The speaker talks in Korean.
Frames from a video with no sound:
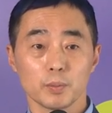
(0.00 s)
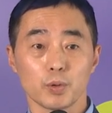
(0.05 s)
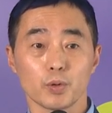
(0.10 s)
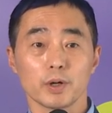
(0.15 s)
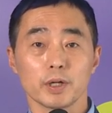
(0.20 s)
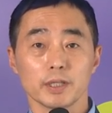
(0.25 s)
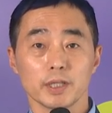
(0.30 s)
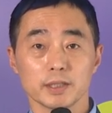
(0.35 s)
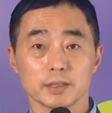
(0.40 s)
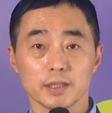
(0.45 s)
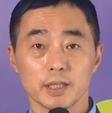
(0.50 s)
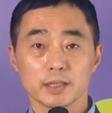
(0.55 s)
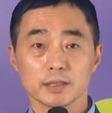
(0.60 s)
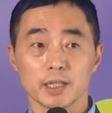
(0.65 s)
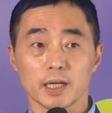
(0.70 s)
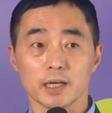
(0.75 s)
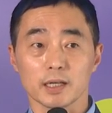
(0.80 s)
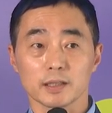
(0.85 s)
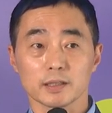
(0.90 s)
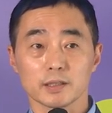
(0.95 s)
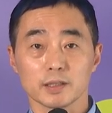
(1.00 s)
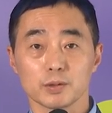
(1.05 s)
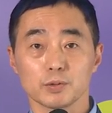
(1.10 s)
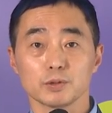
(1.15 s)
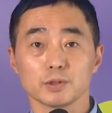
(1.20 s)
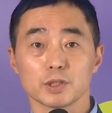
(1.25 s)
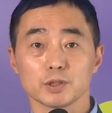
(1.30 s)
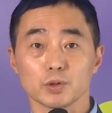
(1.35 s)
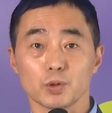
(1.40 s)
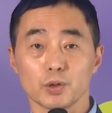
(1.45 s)
보게 된 세상
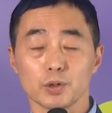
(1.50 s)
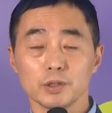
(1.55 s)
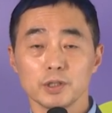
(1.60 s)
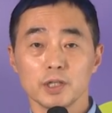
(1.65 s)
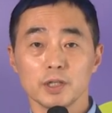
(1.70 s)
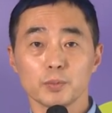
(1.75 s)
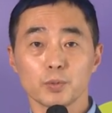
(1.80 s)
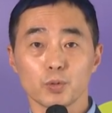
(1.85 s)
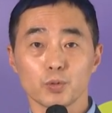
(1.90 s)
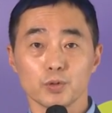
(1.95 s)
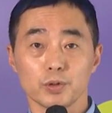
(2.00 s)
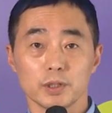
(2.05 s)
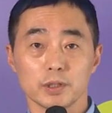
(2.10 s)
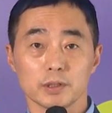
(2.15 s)
그리고 이제 저희들이 보고